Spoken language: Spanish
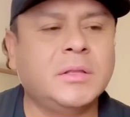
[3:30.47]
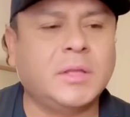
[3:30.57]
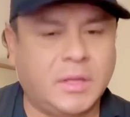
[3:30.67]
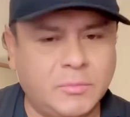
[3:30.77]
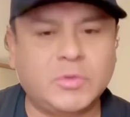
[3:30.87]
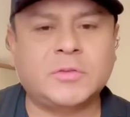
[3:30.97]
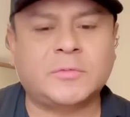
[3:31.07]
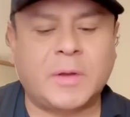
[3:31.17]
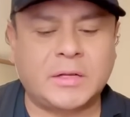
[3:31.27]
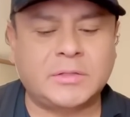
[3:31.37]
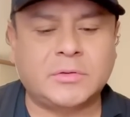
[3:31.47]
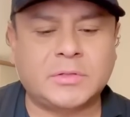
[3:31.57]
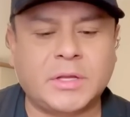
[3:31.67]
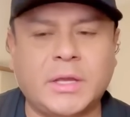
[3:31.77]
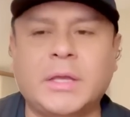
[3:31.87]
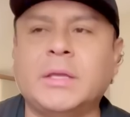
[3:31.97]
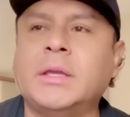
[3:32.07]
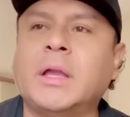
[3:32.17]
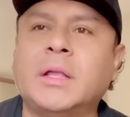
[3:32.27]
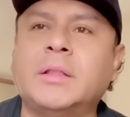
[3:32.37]
tiene muchos fans, yo sé,
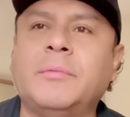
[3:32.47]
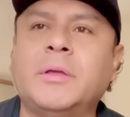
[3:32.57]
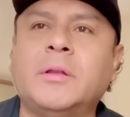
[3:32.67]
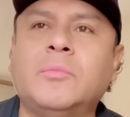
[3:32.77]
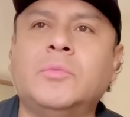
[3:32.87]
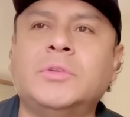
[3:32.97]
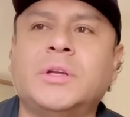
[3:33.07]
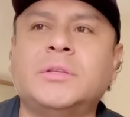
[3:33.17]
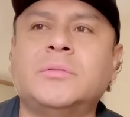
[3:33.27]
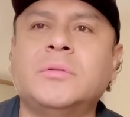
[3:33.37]
y canta bien el muchacho.